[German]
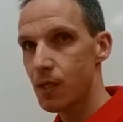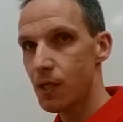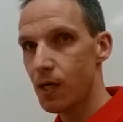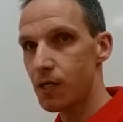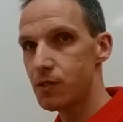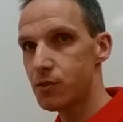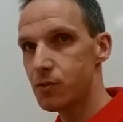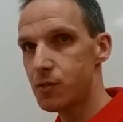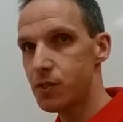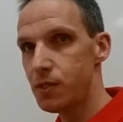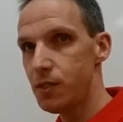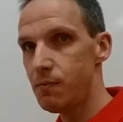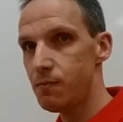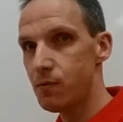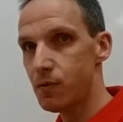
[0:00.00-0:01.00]
Kannst du
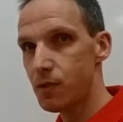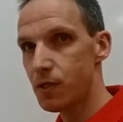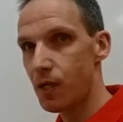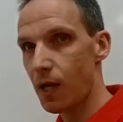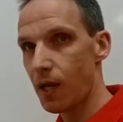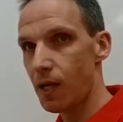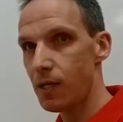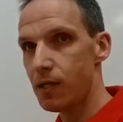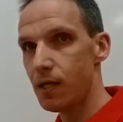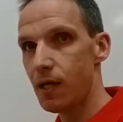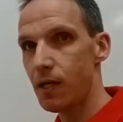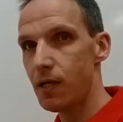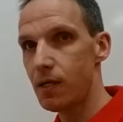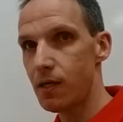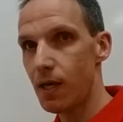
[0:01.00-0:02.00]
7 durch 3
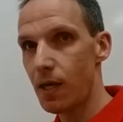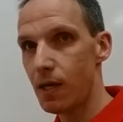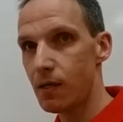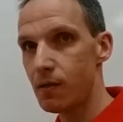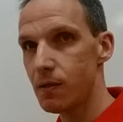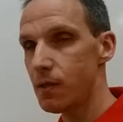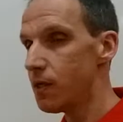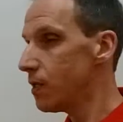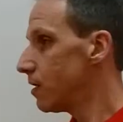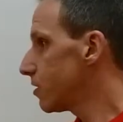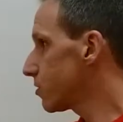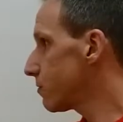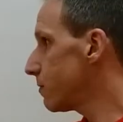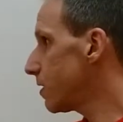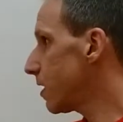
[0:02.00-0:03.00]
teilen? Nein.
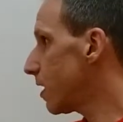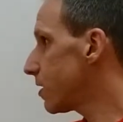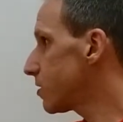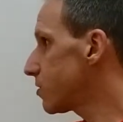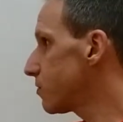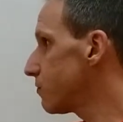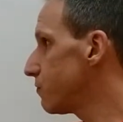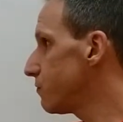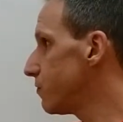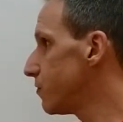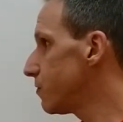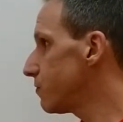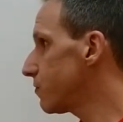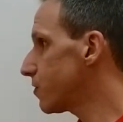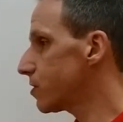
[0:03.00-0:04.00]
Somit kannst du
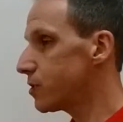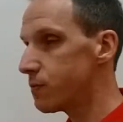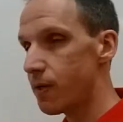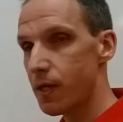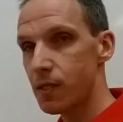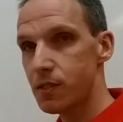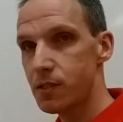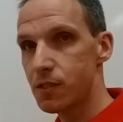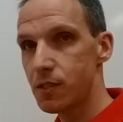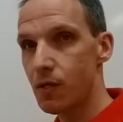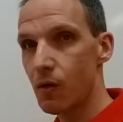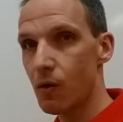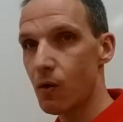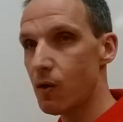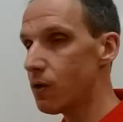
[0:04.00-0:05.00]
25
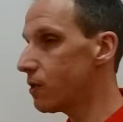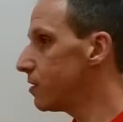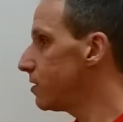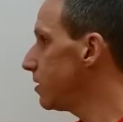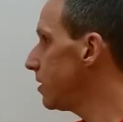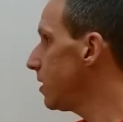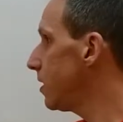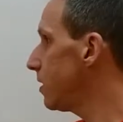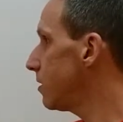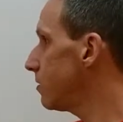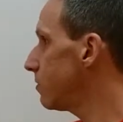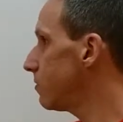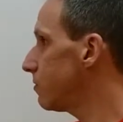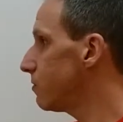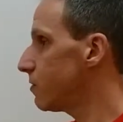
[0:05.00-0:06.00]
auch
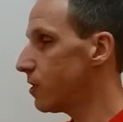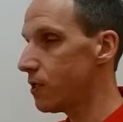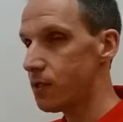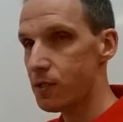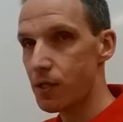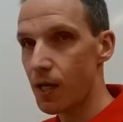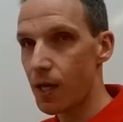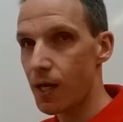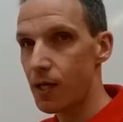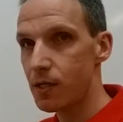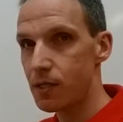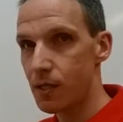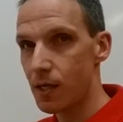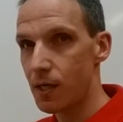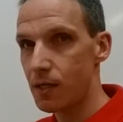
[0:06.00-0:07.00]
nicht durch 3
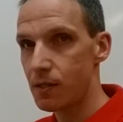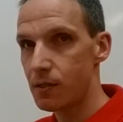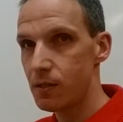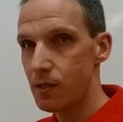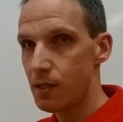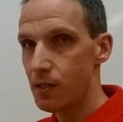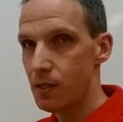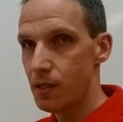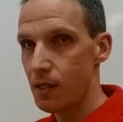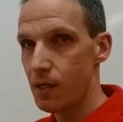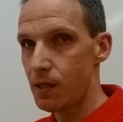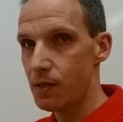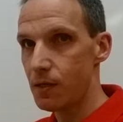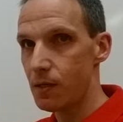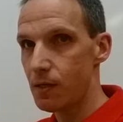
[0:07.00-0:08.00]
teilen.
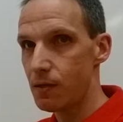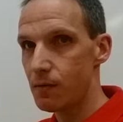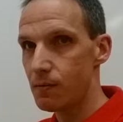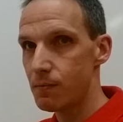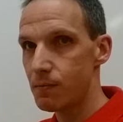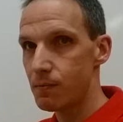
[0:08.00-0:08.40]
Geht nicht.